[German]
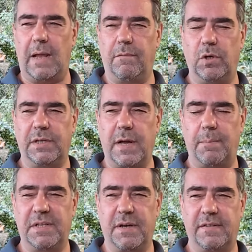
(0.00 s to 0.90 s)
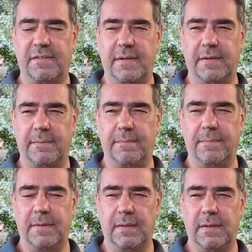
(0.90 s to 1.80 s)
Wollte ich nachmittags ähm,
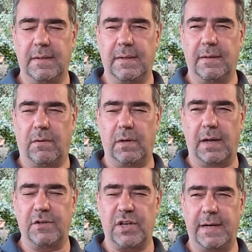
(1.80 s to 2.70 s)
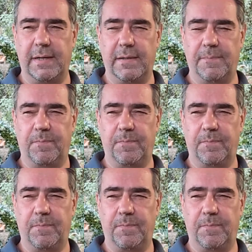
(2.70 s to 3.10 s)
online stellen.